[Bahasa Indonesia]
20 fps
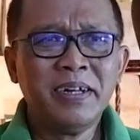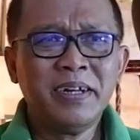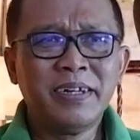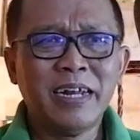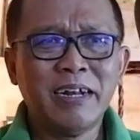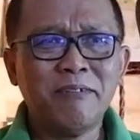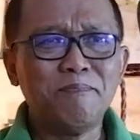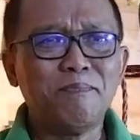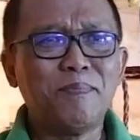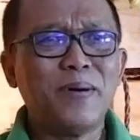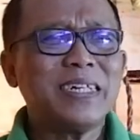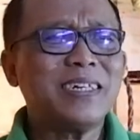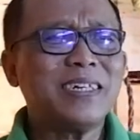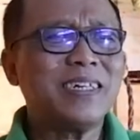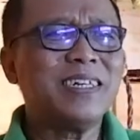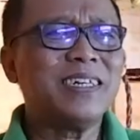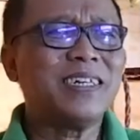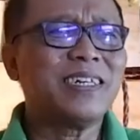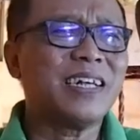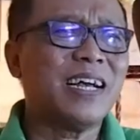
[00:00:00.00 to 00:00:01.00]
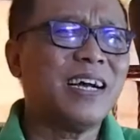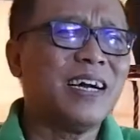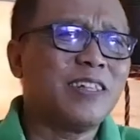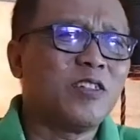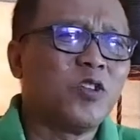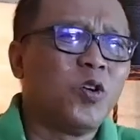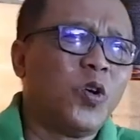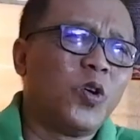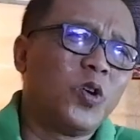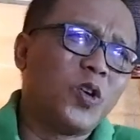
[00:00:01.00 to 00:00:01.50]
Dan pasti
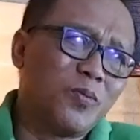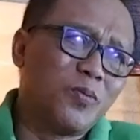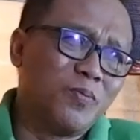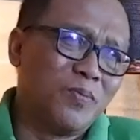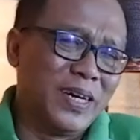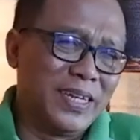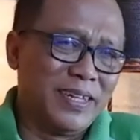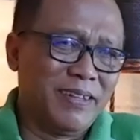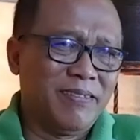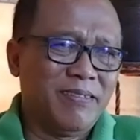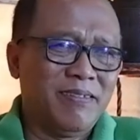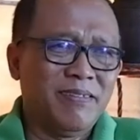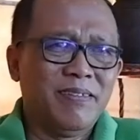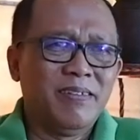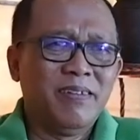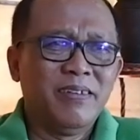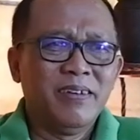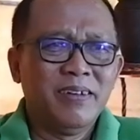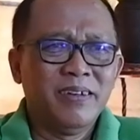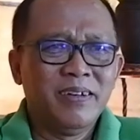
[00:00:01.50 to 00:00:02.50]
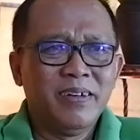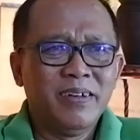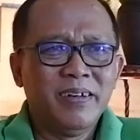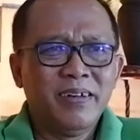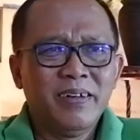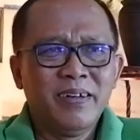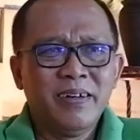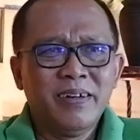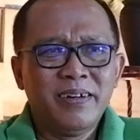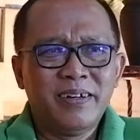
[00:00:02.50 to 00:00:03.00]
sangat hormat
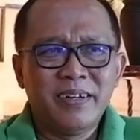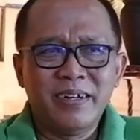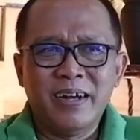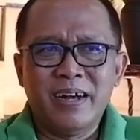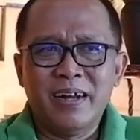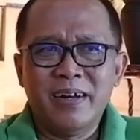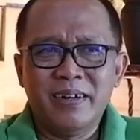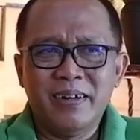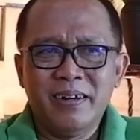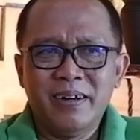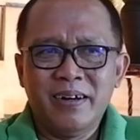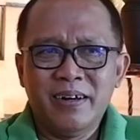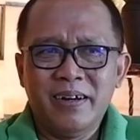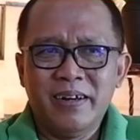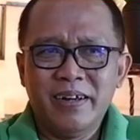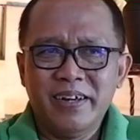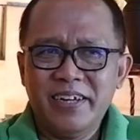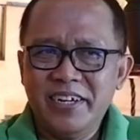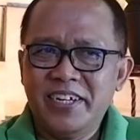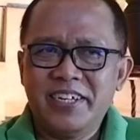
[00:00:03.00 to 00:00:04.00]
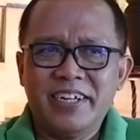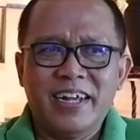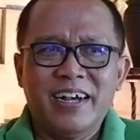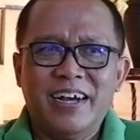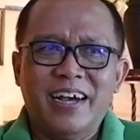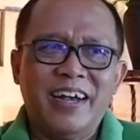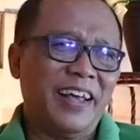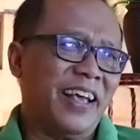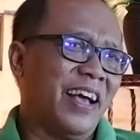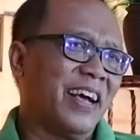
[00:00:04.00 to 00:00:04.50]
dengan
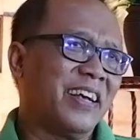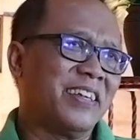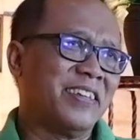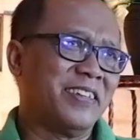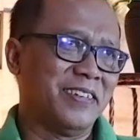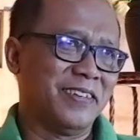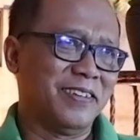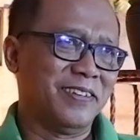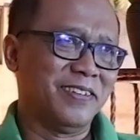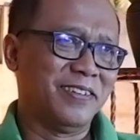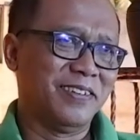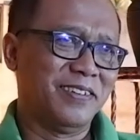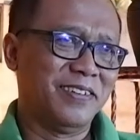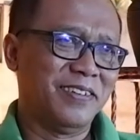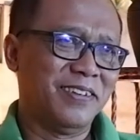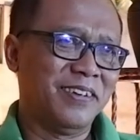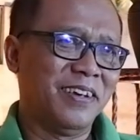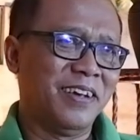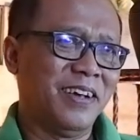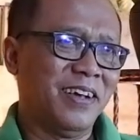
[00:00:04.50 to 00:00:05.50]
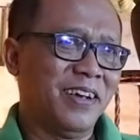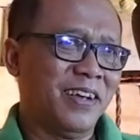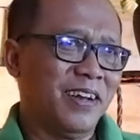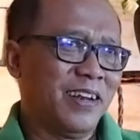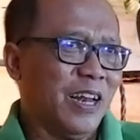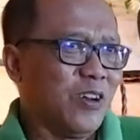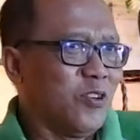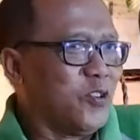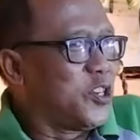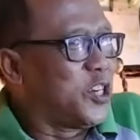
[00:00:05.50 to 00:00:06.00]
Ishak ayahnya.
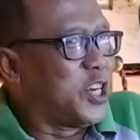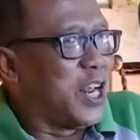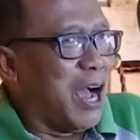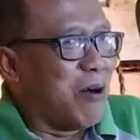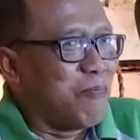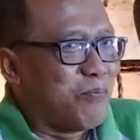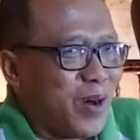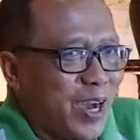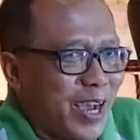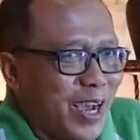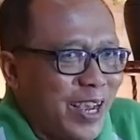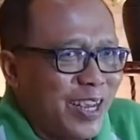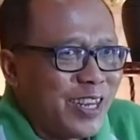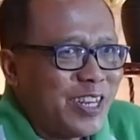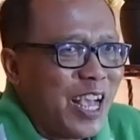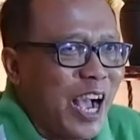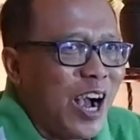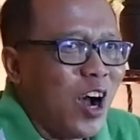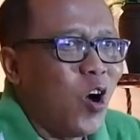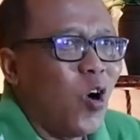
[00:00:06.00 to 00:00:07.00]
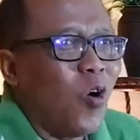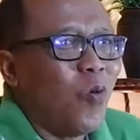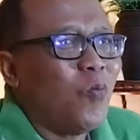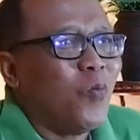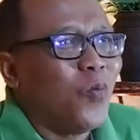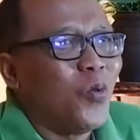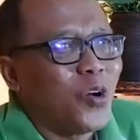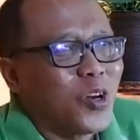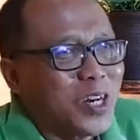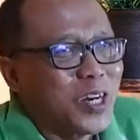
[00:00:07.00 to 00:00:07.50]
Lalu siapa yang
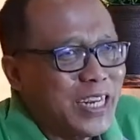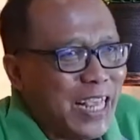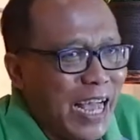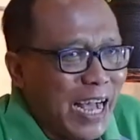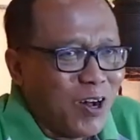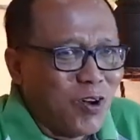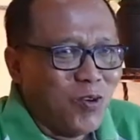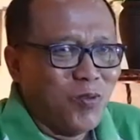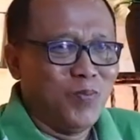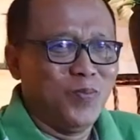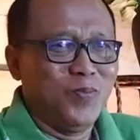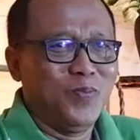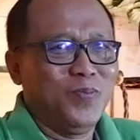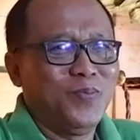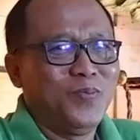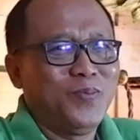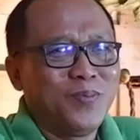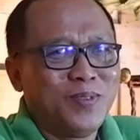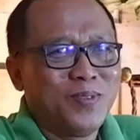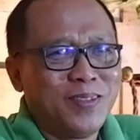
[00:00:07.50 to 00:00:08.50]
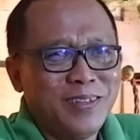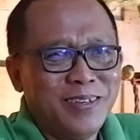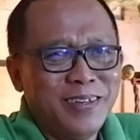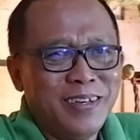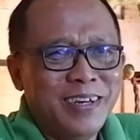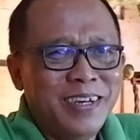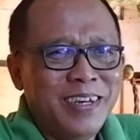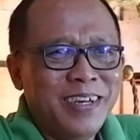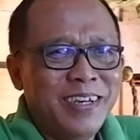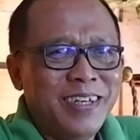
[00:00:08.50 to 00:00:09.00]
ngompor Yakub?
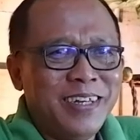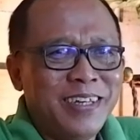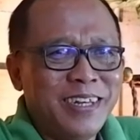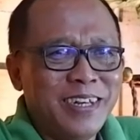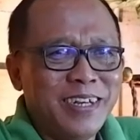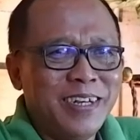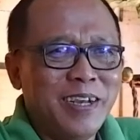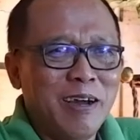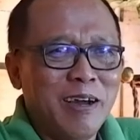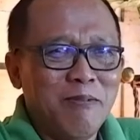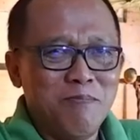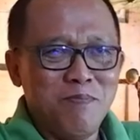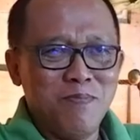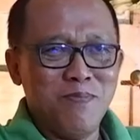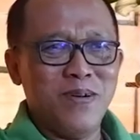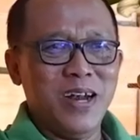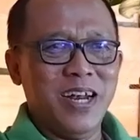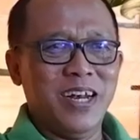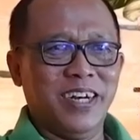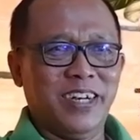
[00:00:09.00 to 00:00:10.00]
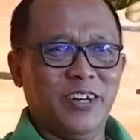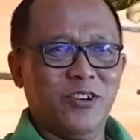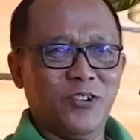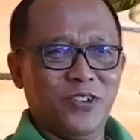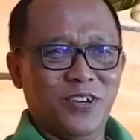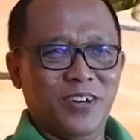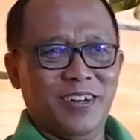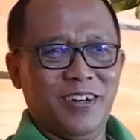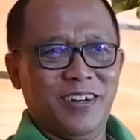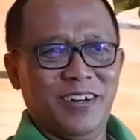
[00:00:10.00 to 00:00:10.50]
Sehingga
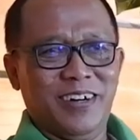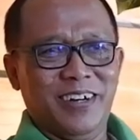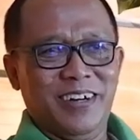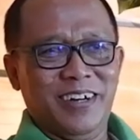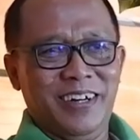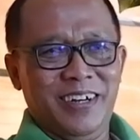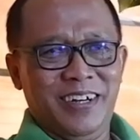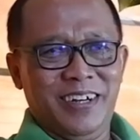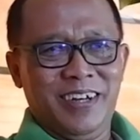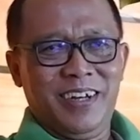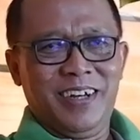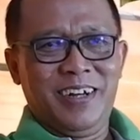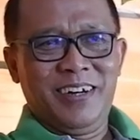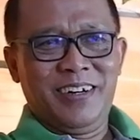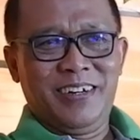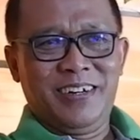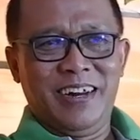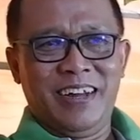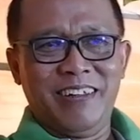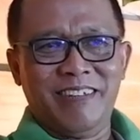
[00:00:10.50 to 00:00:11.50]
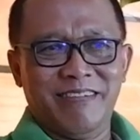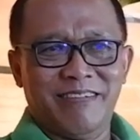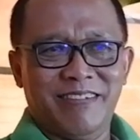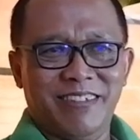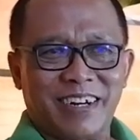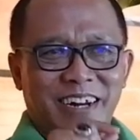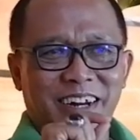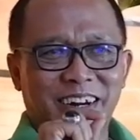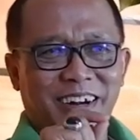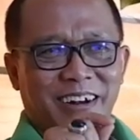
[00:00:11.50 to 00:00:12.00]
beleduk dan
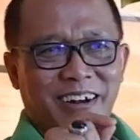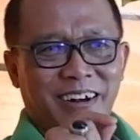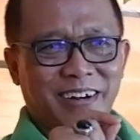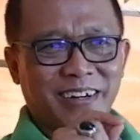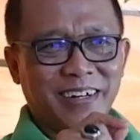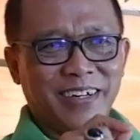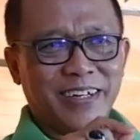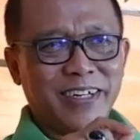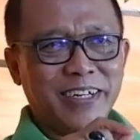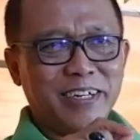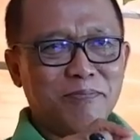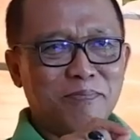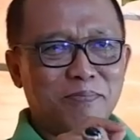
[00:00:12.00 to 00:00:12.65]
tragedi